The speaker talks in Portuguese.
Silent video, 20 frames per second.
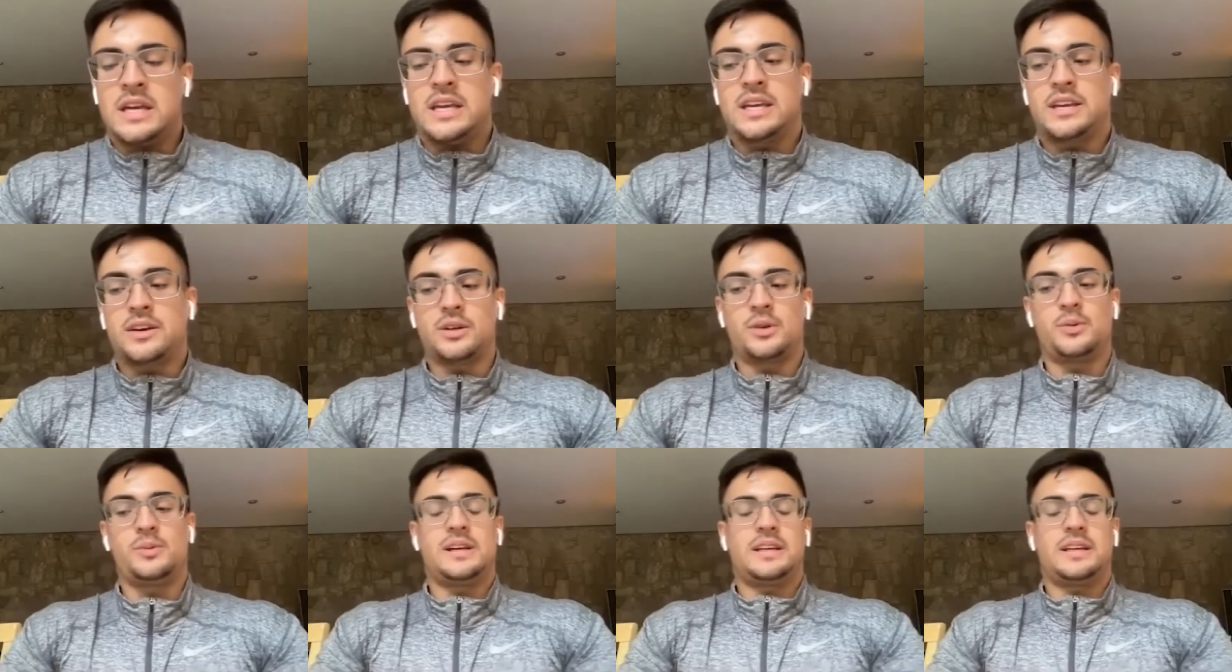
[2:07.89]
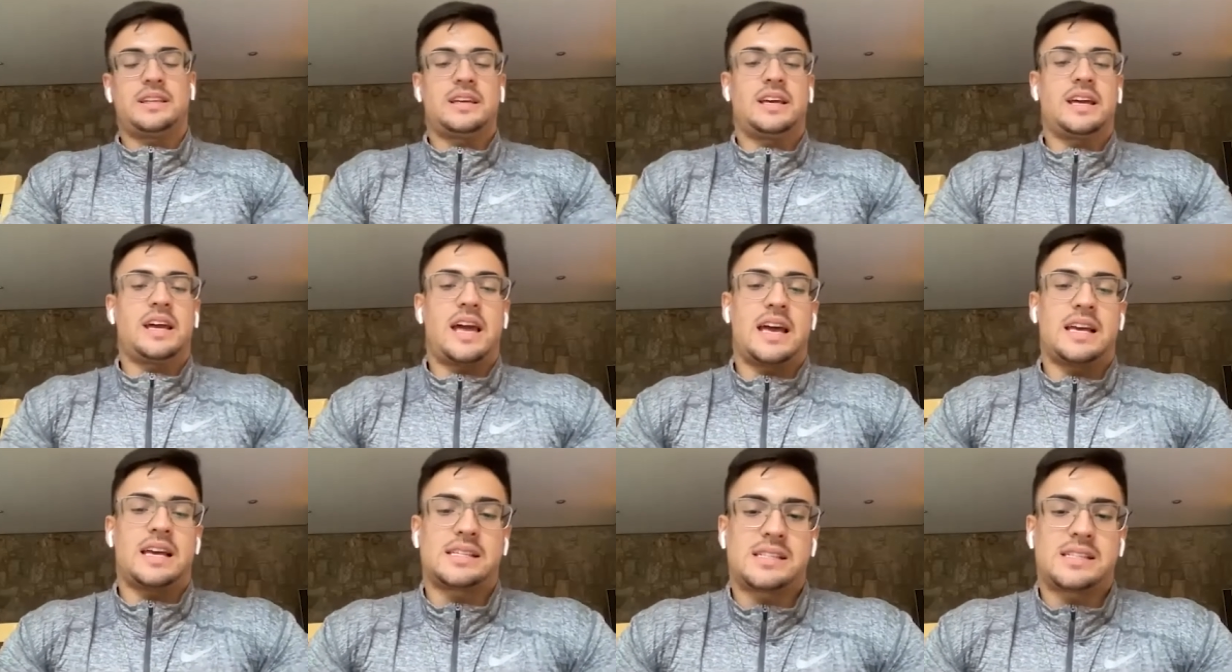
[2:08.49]
E que eu não ia ter
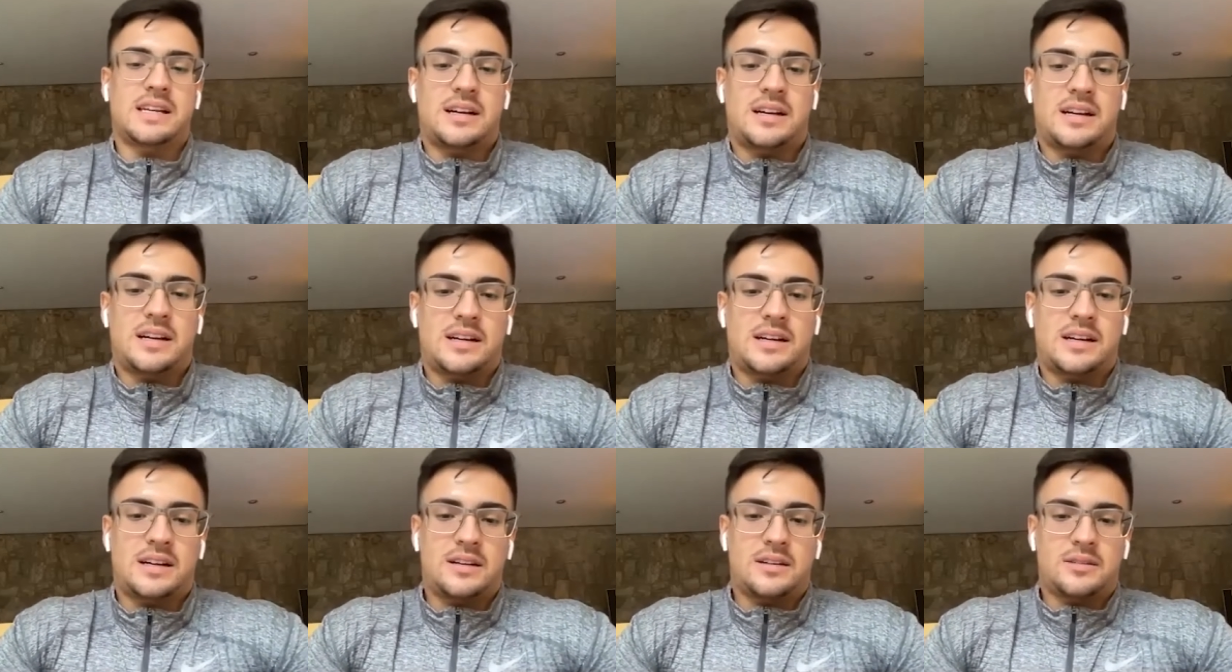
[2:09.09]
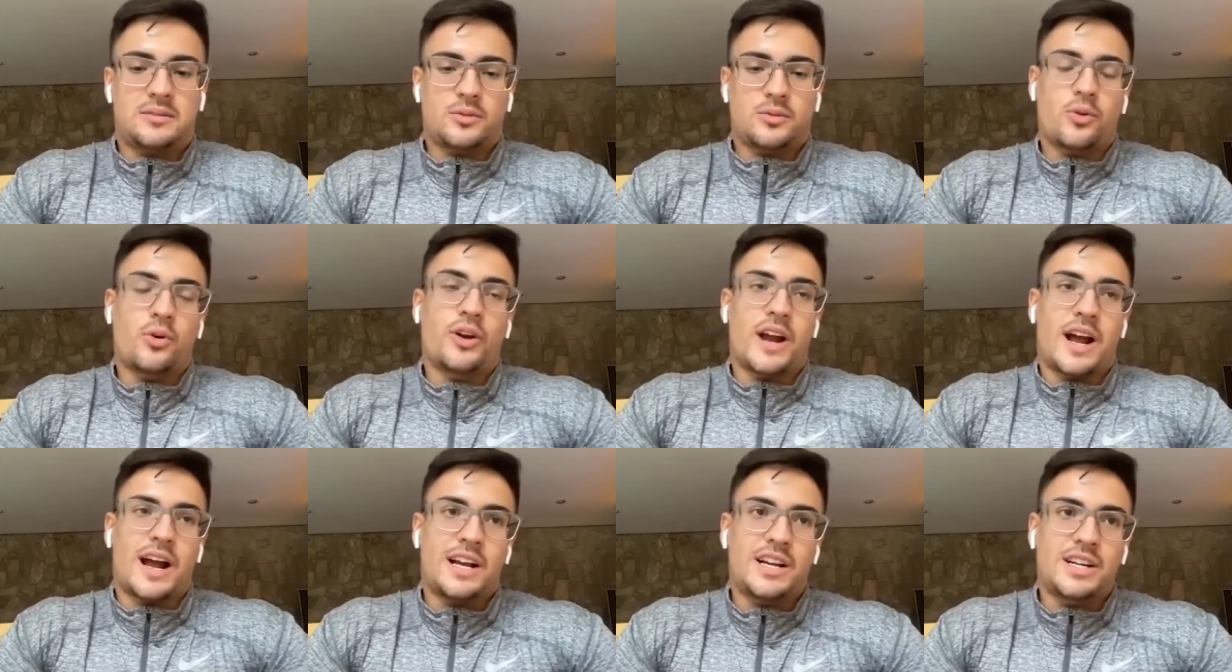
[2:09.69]
essa
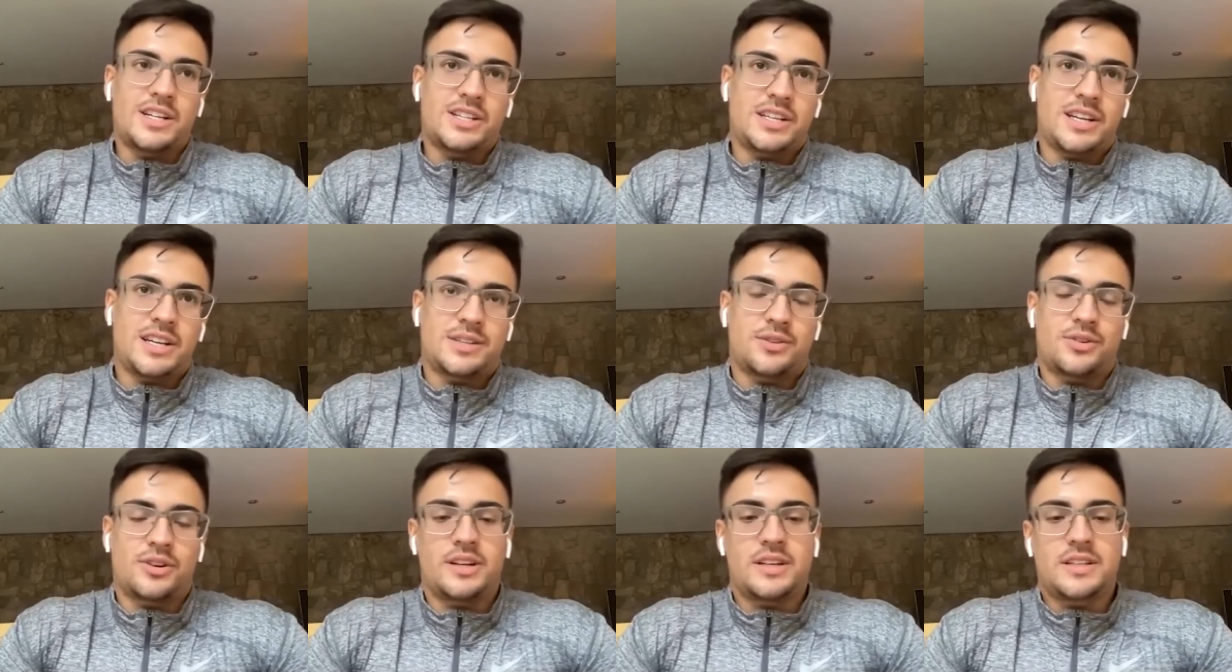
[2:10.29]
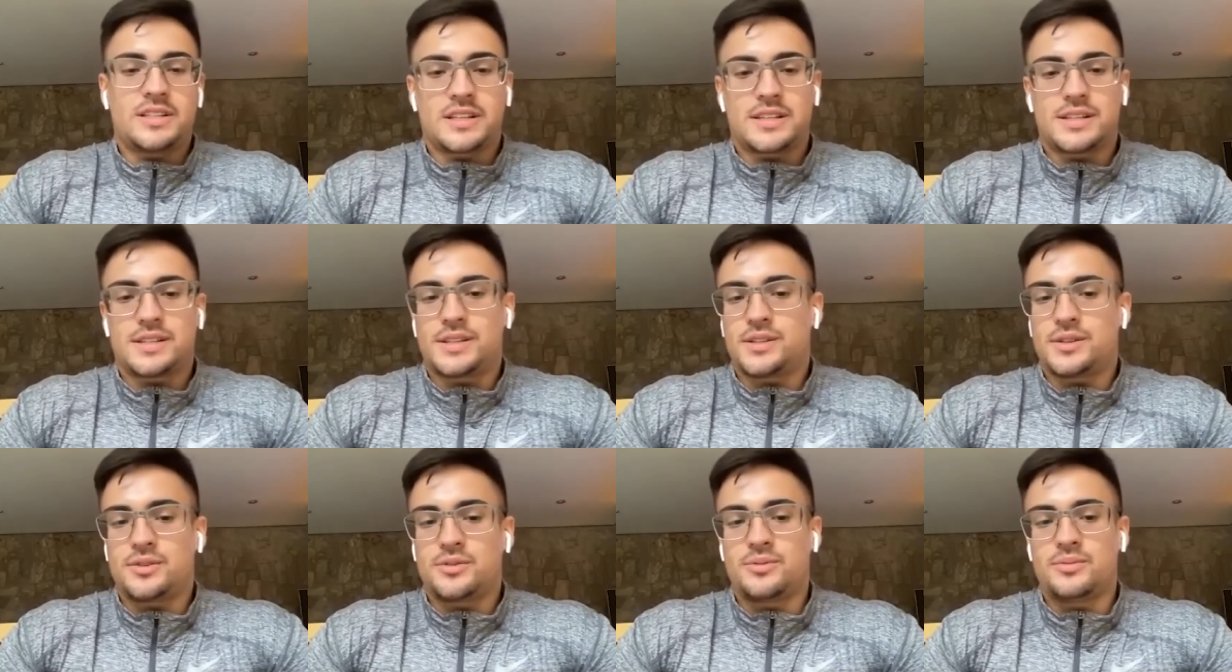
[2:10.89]
coragem, essa
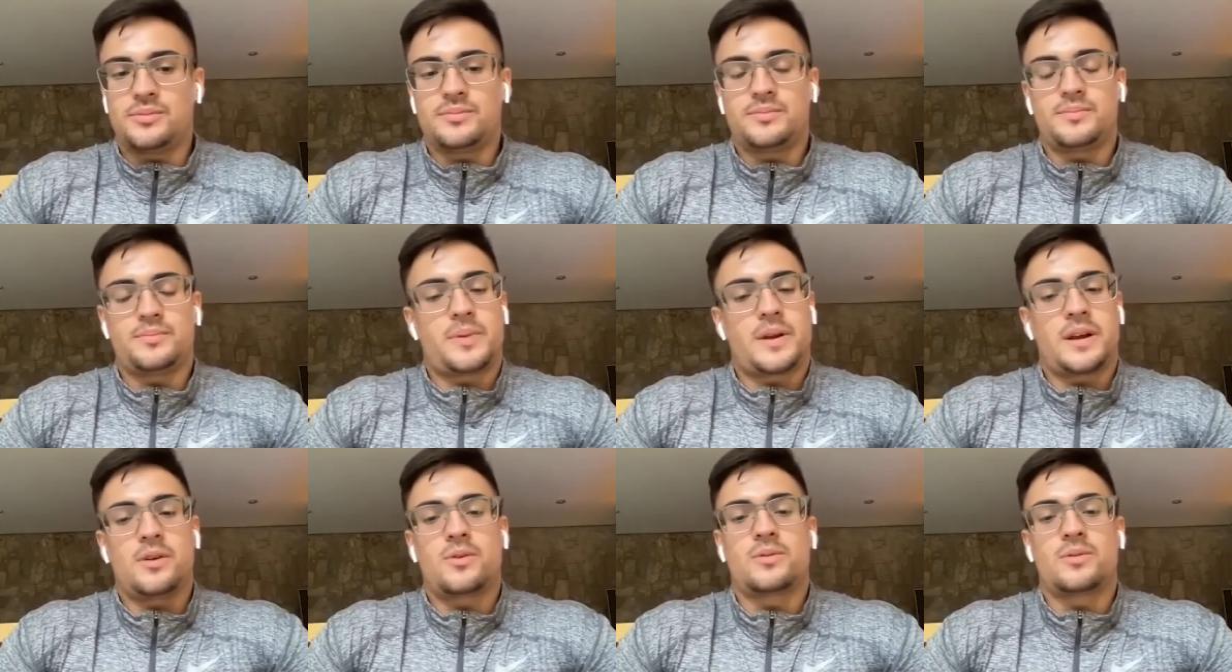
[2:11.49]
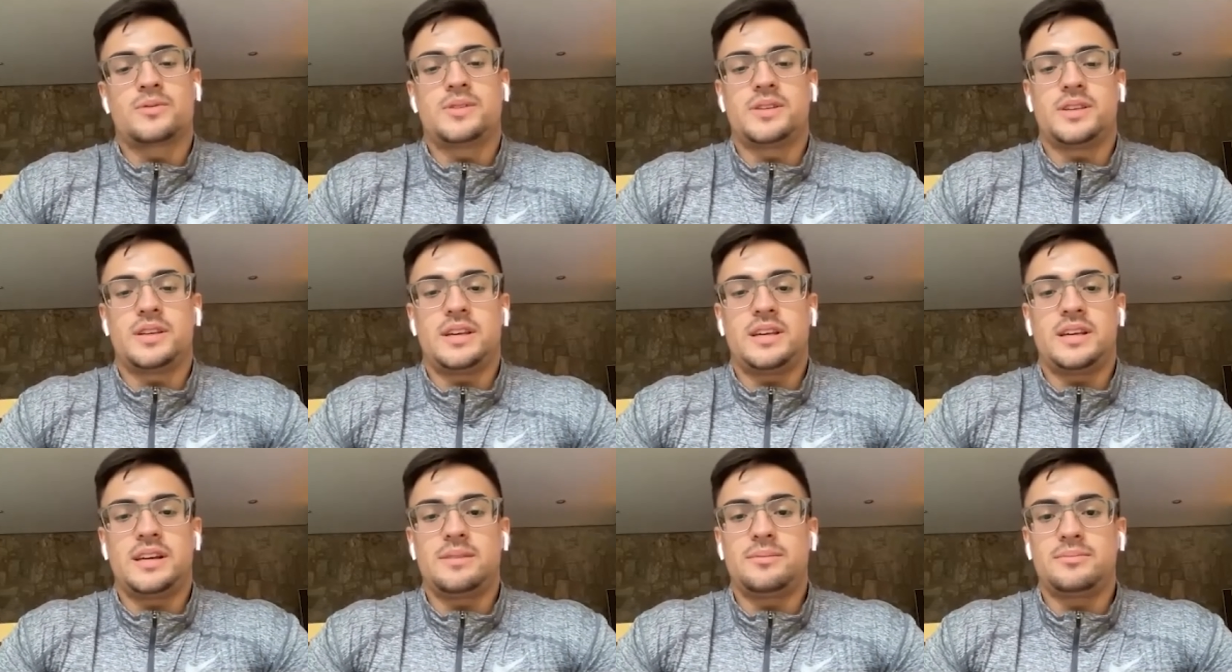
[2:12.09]
organização para eu
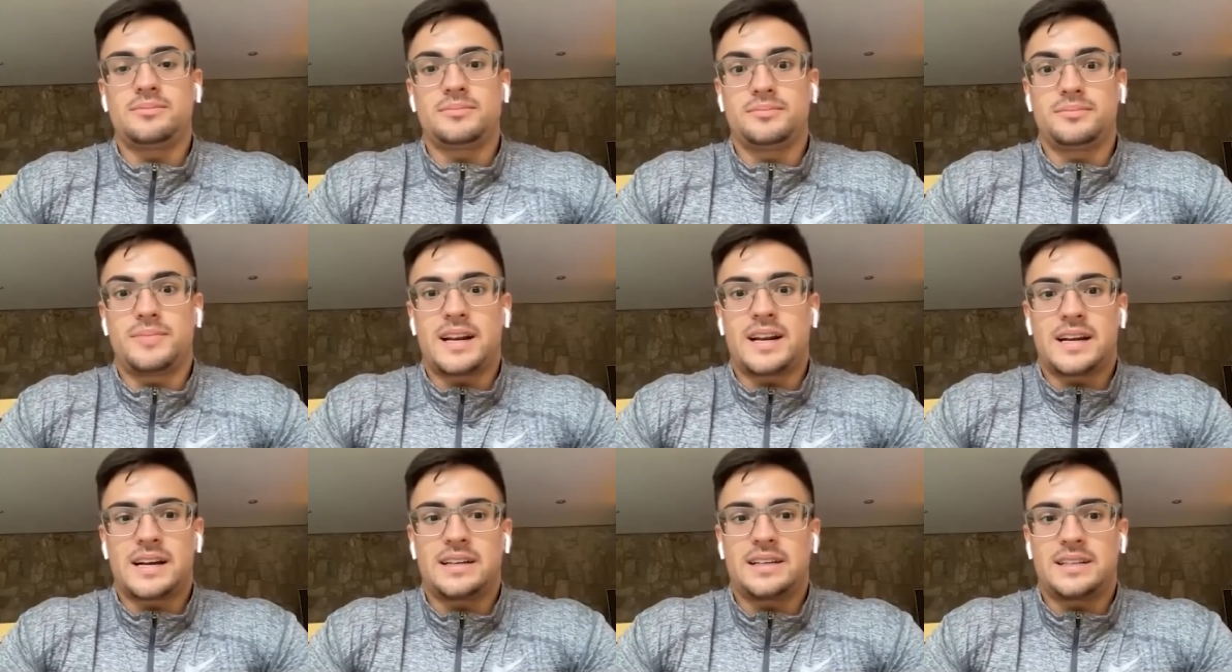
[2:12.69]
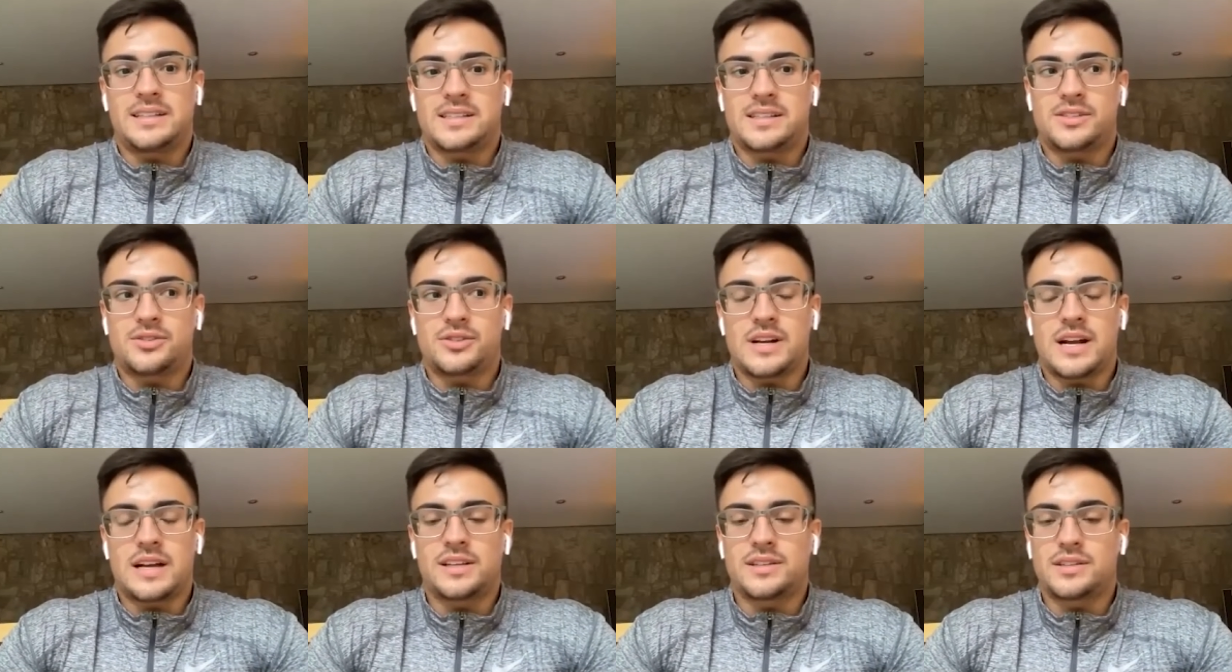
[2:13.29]
conseguir embarcar nessa
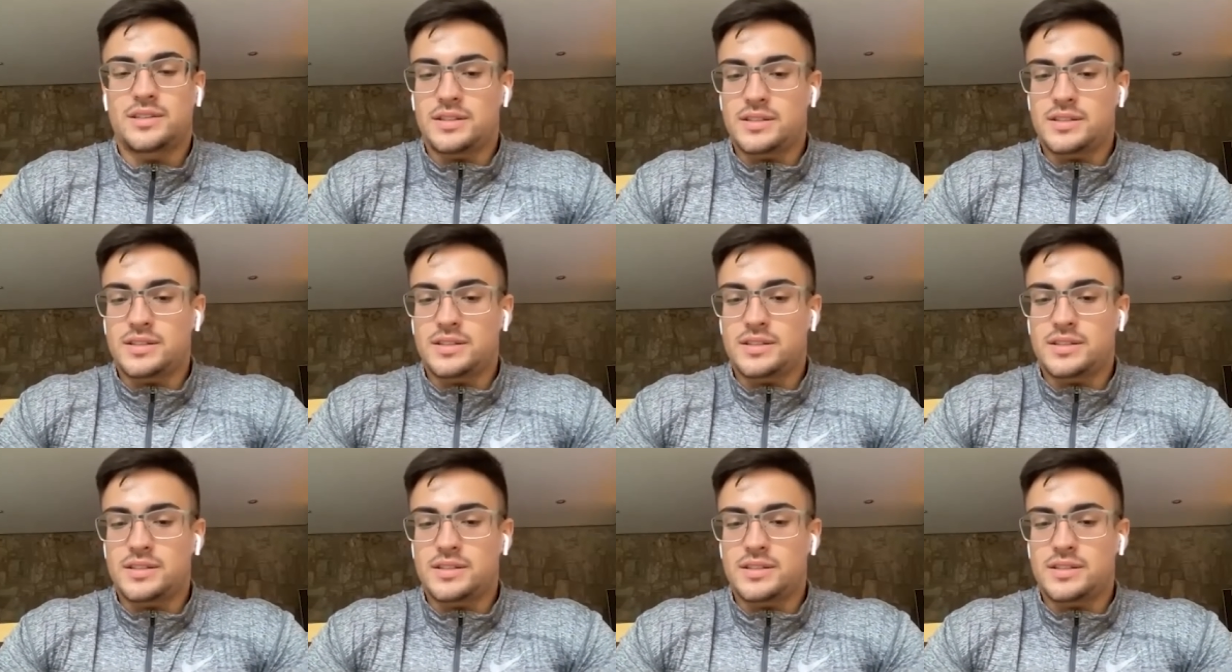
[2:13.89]
jornada